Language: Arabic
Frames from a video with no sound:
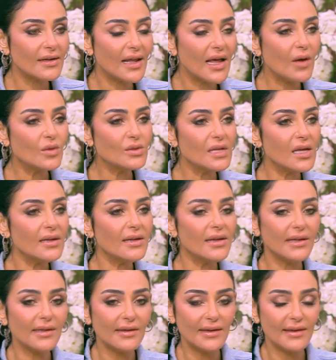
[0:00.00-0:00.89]
انا عاوزه
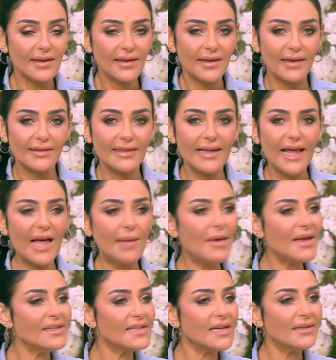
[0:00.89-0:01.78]
يعني
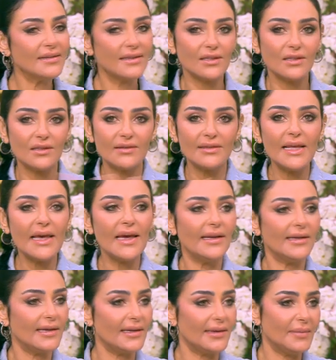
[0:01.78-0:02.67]
الحماسه
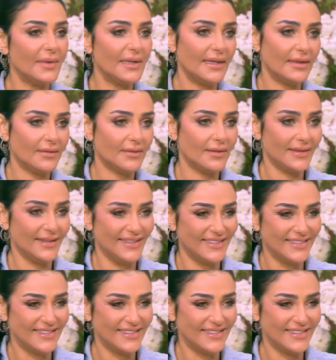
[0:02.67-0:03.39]
تتنقل للبنات